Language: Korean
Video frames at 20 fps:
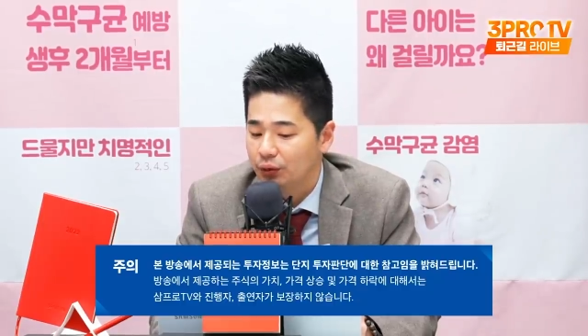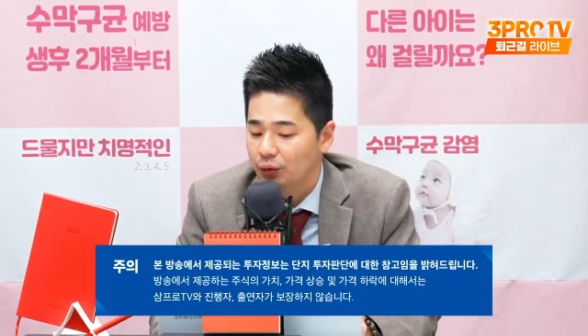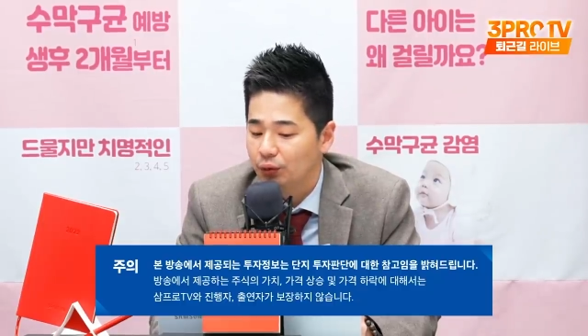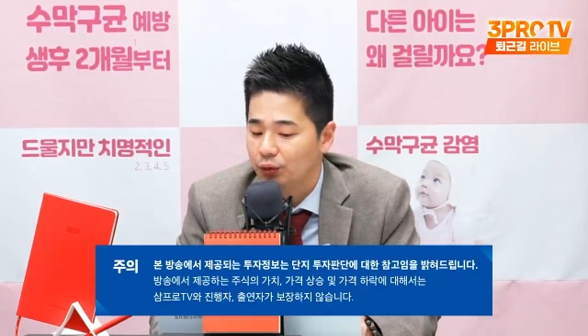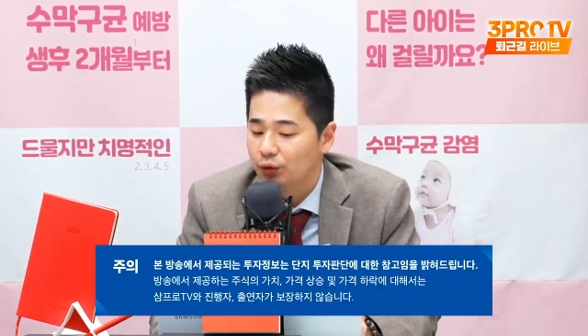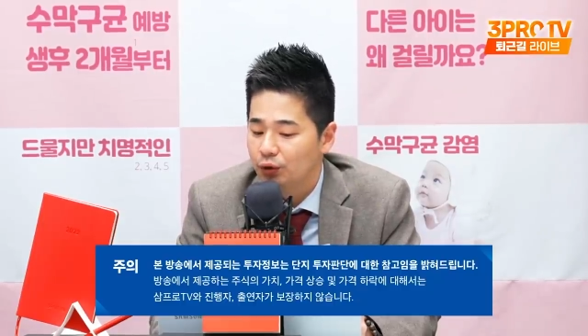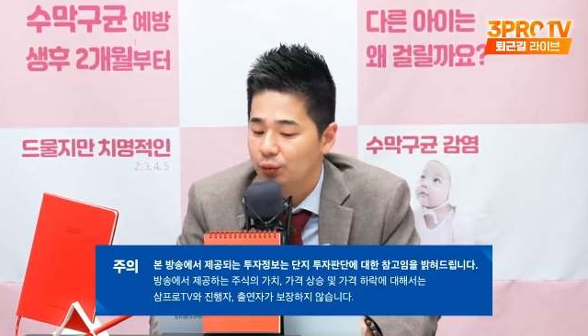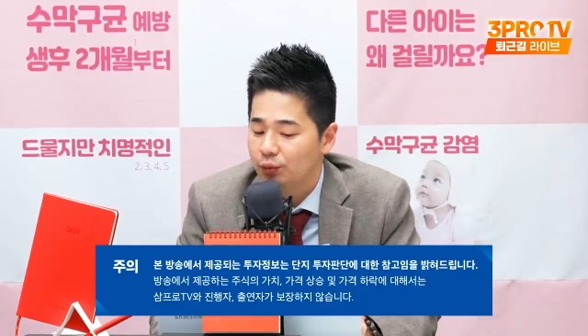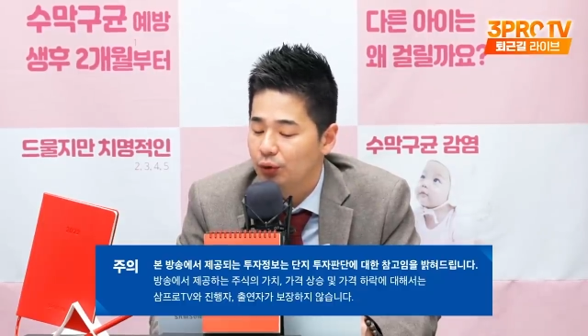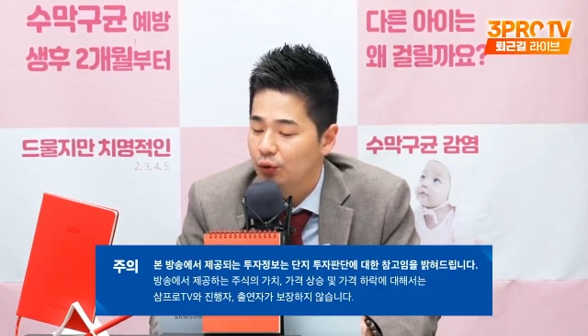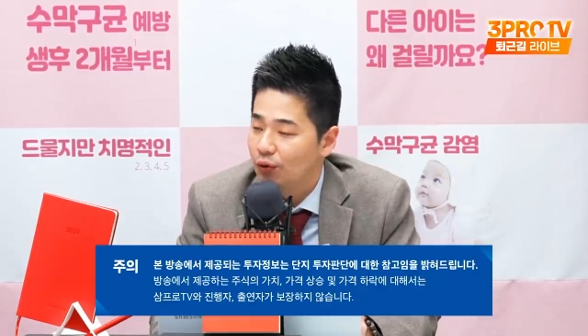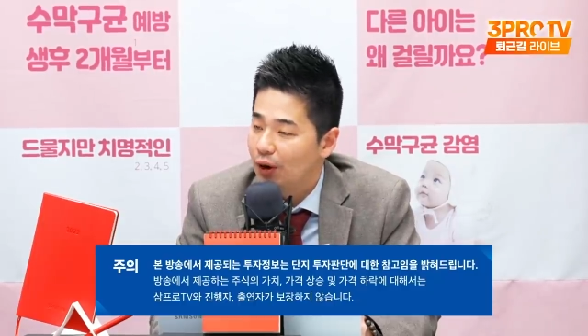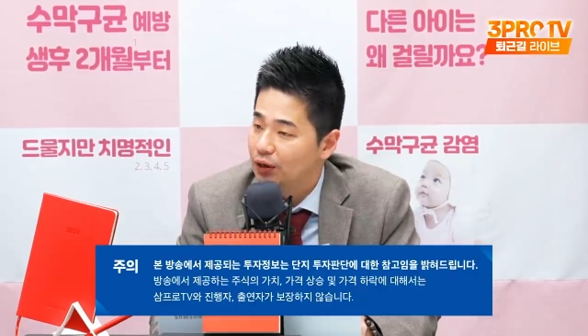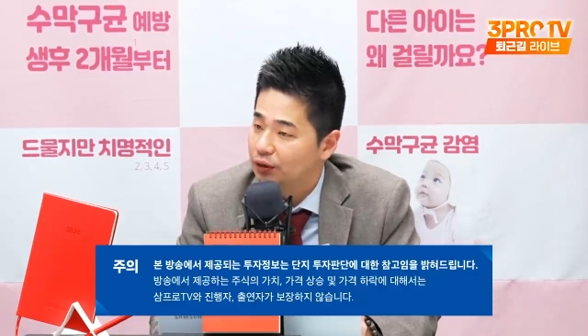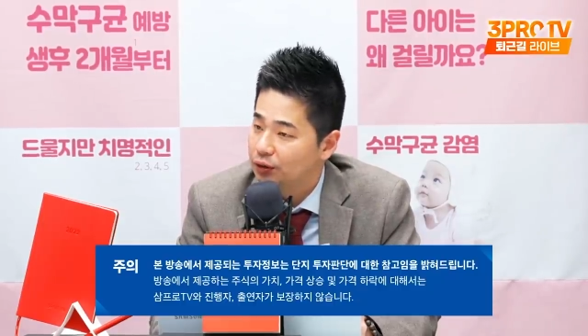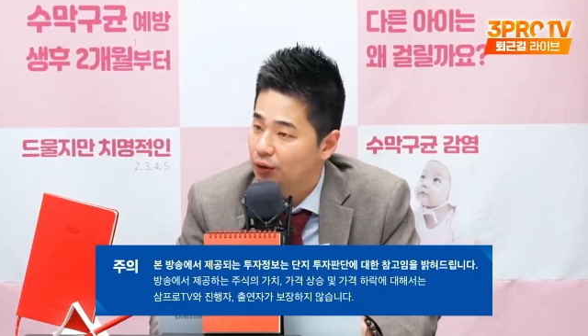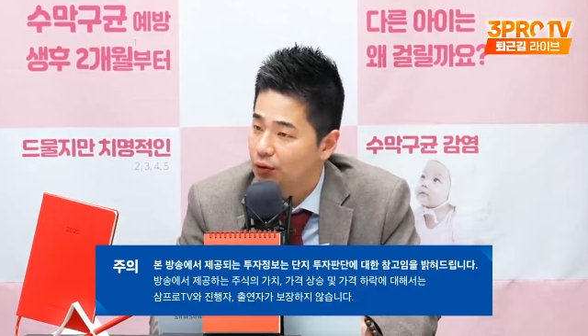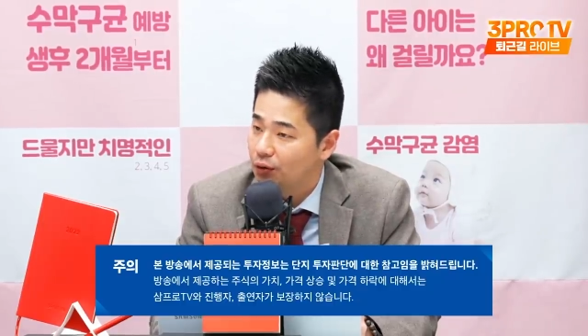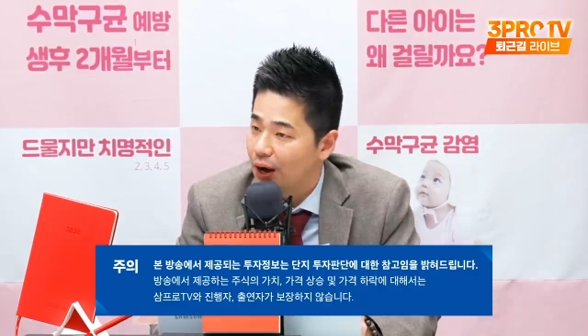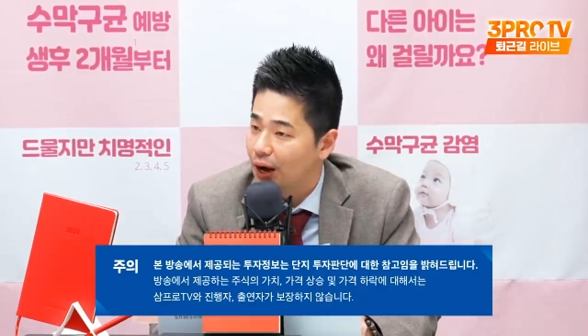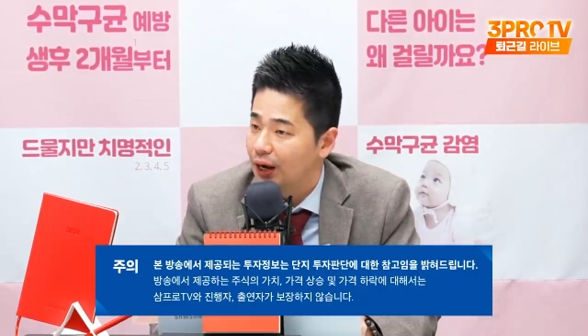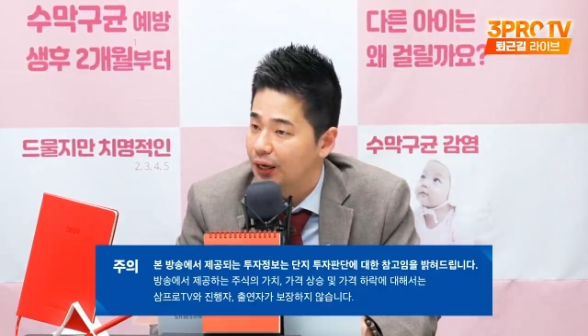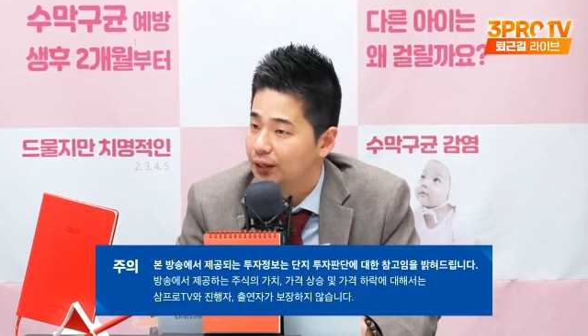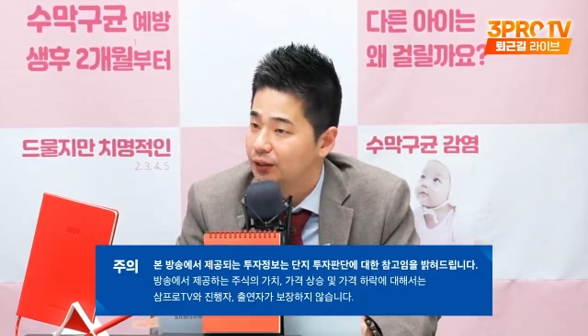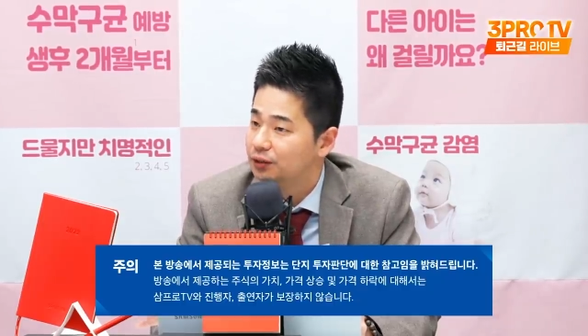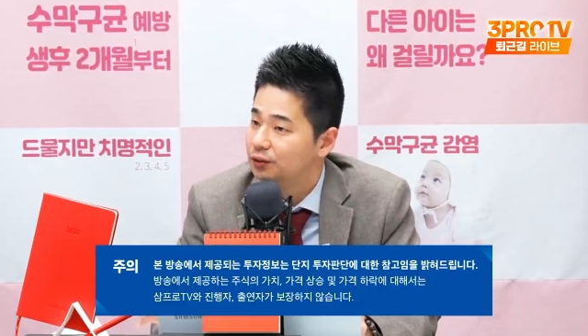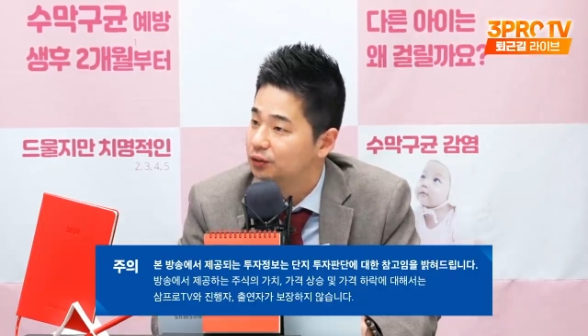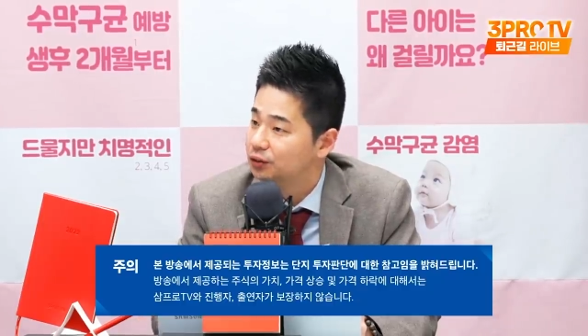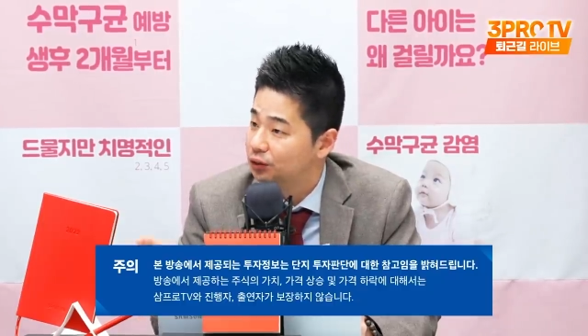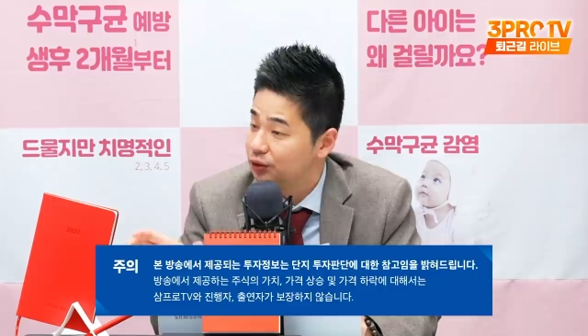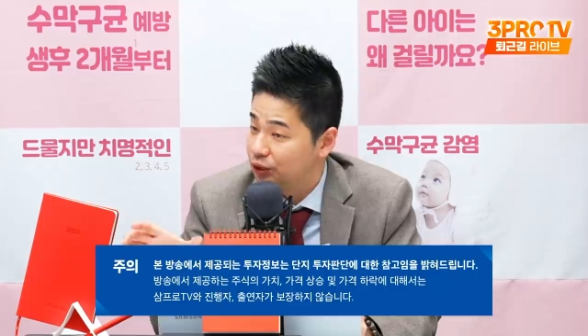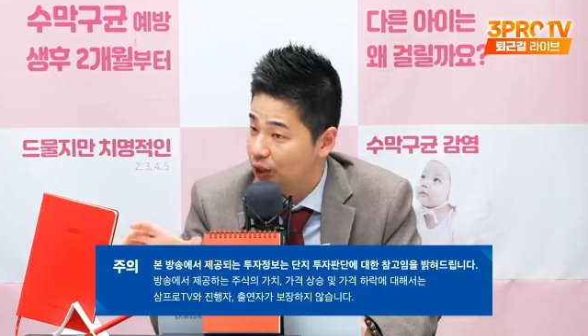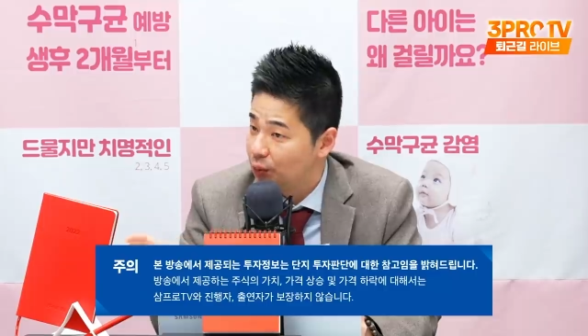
교류 협력 활성화 이런 식